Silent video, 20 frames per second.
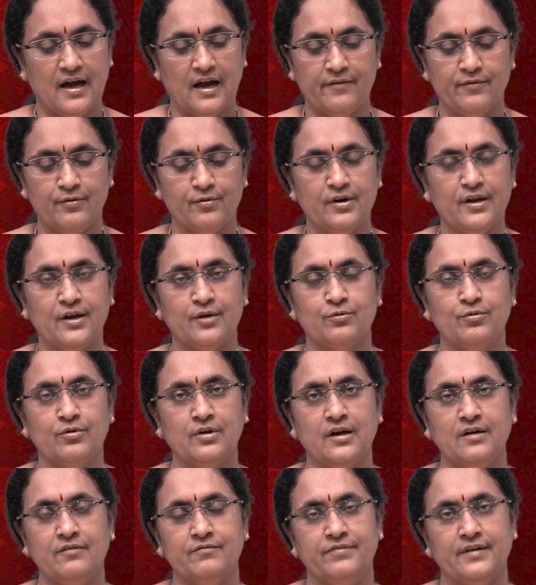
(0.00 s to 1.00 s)
అవి కూడా
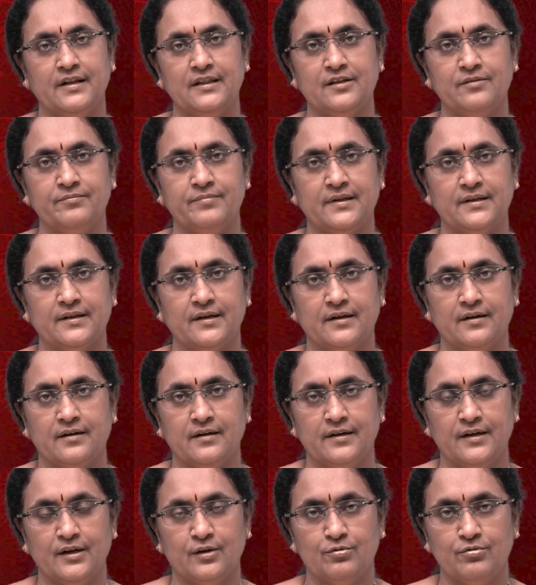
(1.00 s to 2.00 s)
ఎక్కువగా ఫలితం పెద్ద
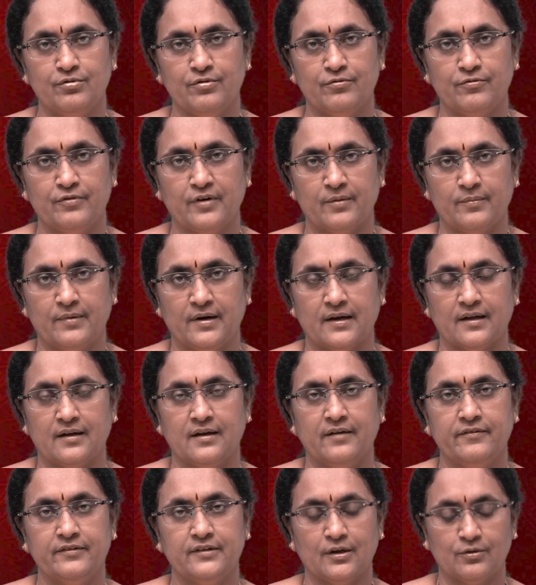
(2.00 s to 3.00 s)
ఎక్కువ ఇవ్వవు అనమాట
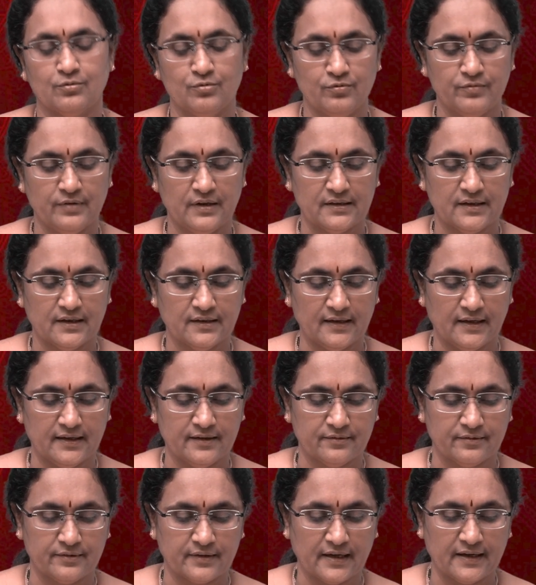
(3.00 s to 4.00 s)
అవి తక్కువ ఫలితం
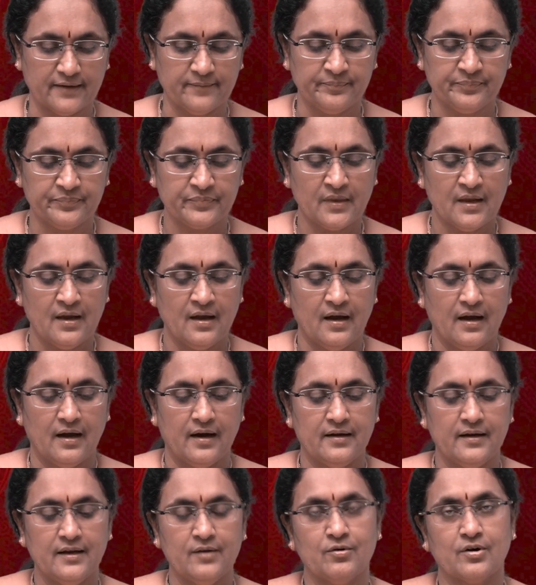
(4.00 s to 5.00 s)
కలిగి ఉంటాయి
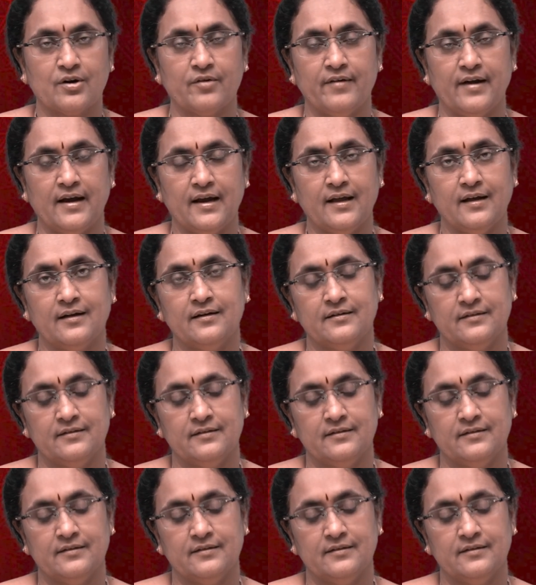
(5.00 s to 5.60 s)
అంటే ఒకవేళ